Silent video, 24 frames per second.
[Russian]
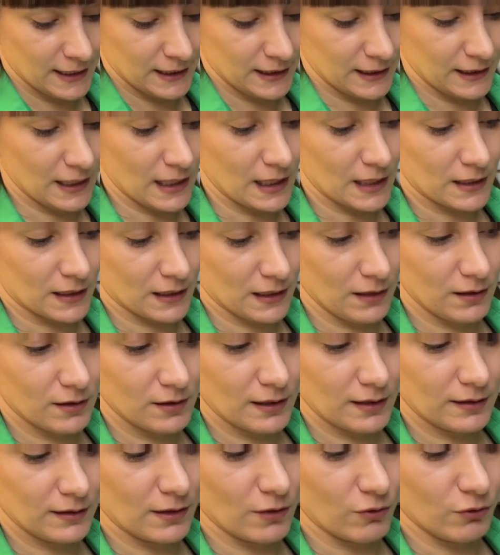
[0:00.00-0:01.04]
Яркие
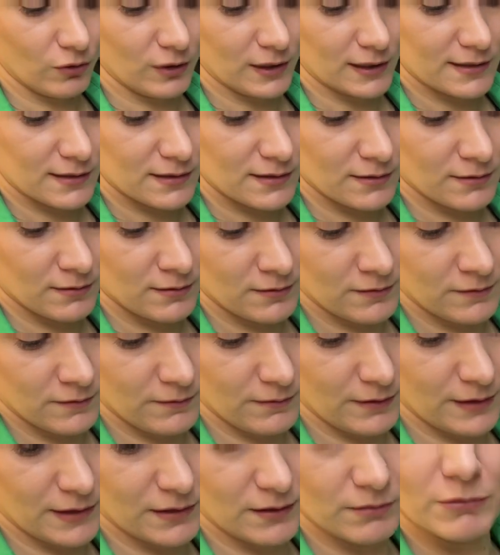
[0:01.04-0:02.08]
тона у нас
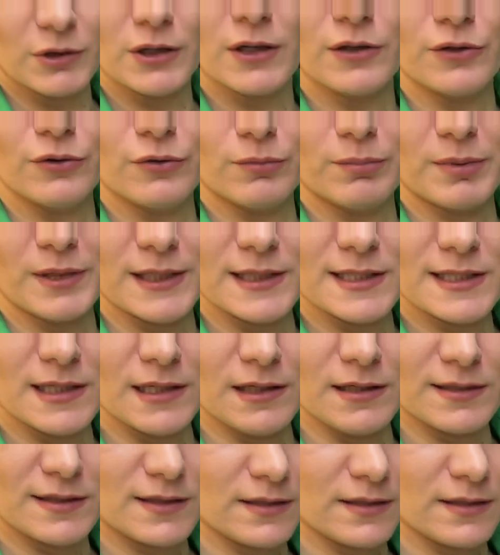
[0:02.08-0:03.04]
в этом году просили